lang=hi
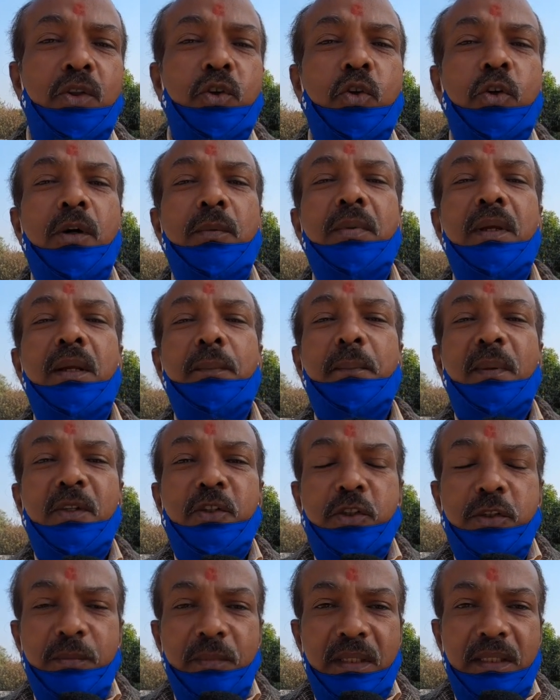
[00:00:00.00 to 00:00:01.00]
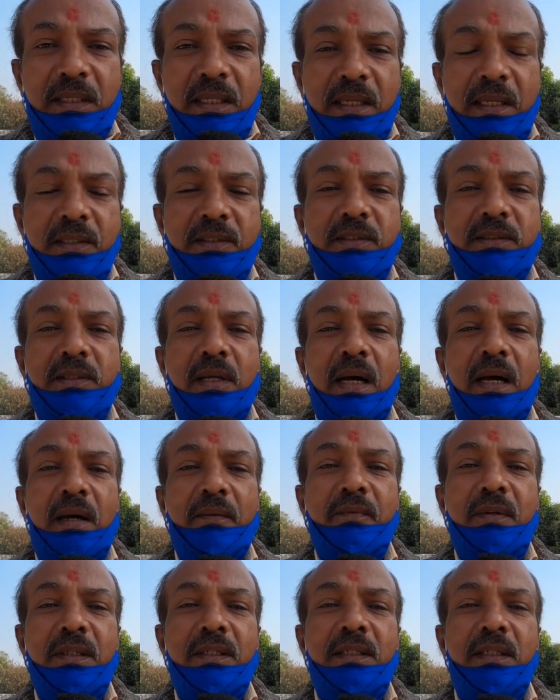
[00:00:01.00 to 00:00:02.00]
तो कभी पश्चिमी देश
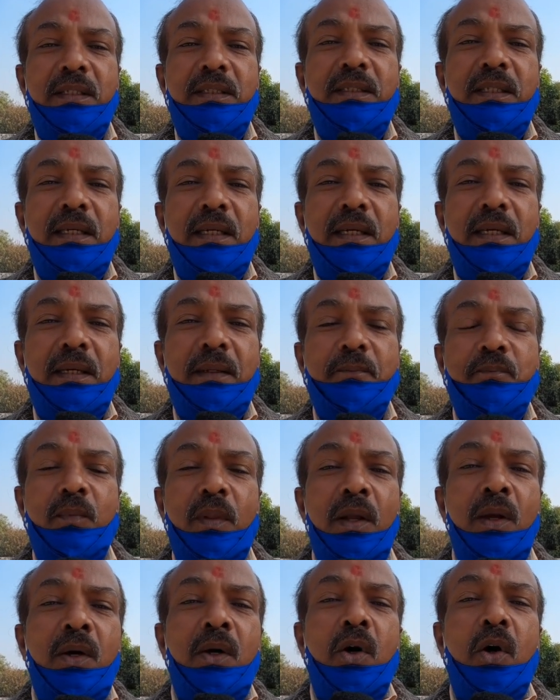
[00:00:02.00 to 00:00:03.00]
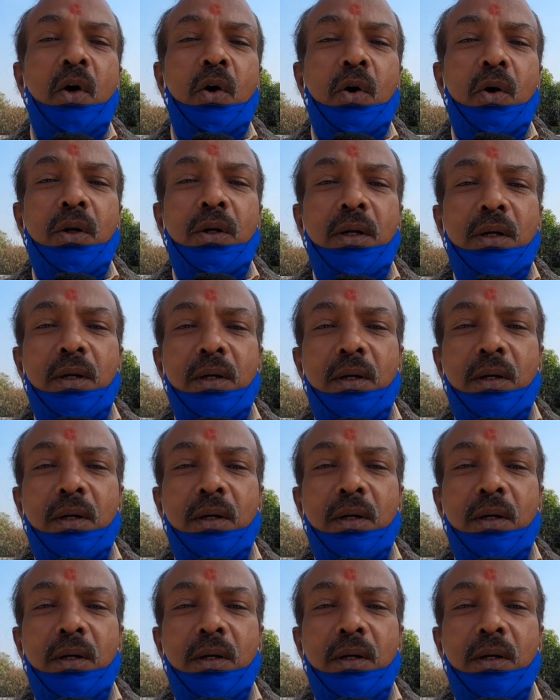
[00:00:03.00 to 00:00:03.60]
हावी दिखते हैं और